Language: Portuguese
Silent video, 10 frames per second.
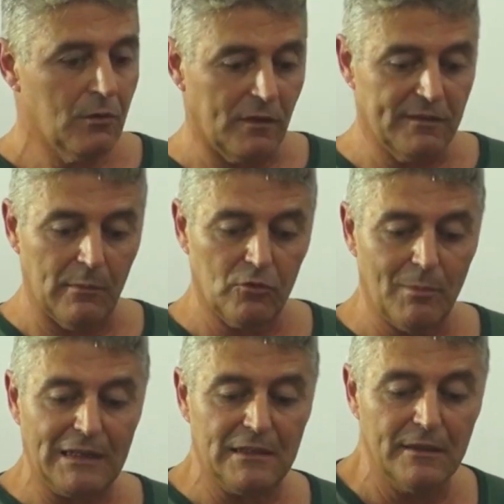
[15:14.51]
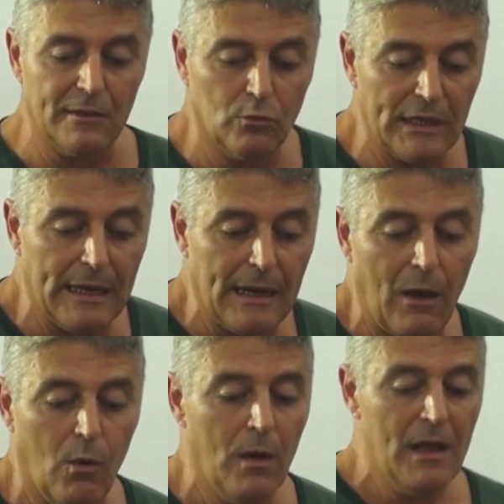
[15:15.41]
Nós estamos numa trilha e tem um
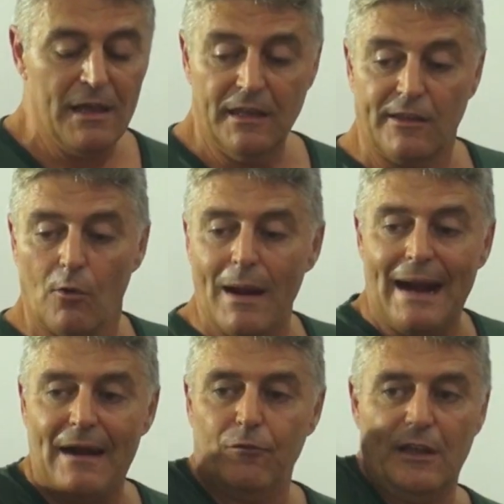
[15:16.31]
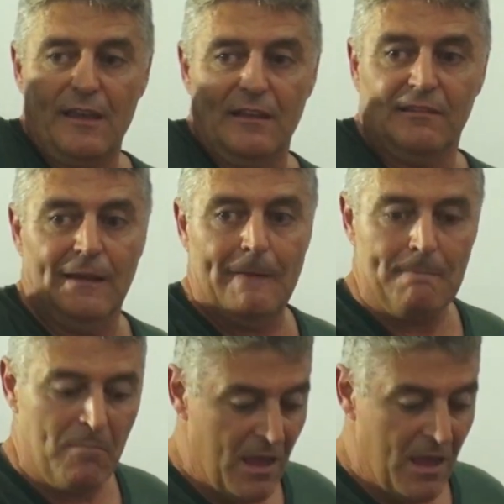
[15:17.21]
degrau, e tem uma árvore aqui assim.